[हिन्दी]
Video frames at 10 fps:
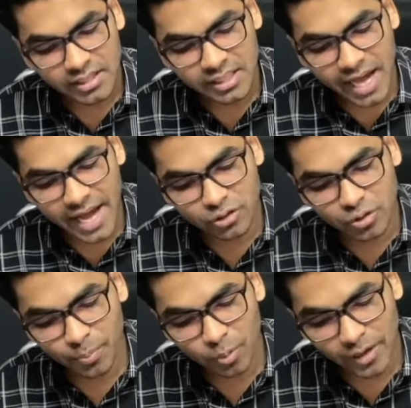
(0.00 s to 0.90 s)
यदि
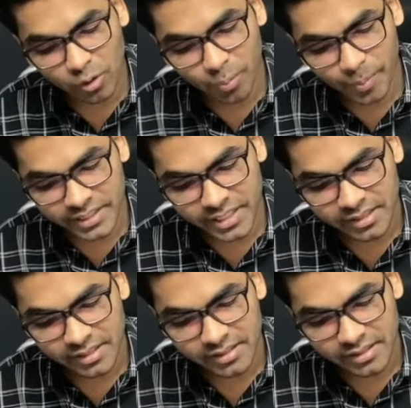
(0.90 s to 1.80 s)
आइसोप्रोपाइल ग्रुप आ जाए
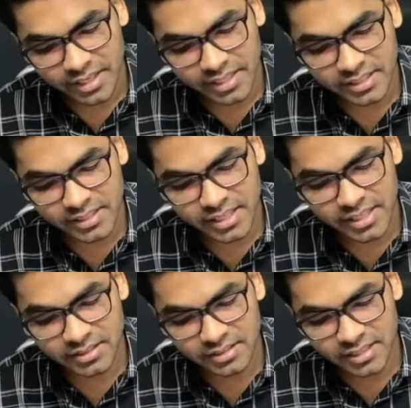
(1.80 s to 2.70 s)
है ना जैसे सी
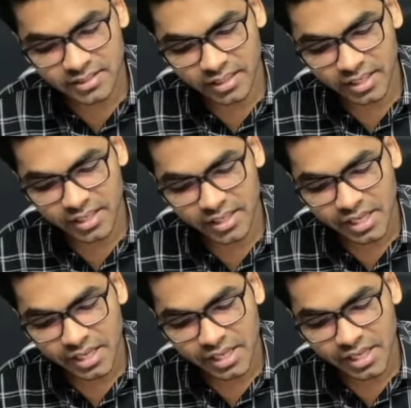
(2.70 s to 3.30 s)
एच सी एच थ्री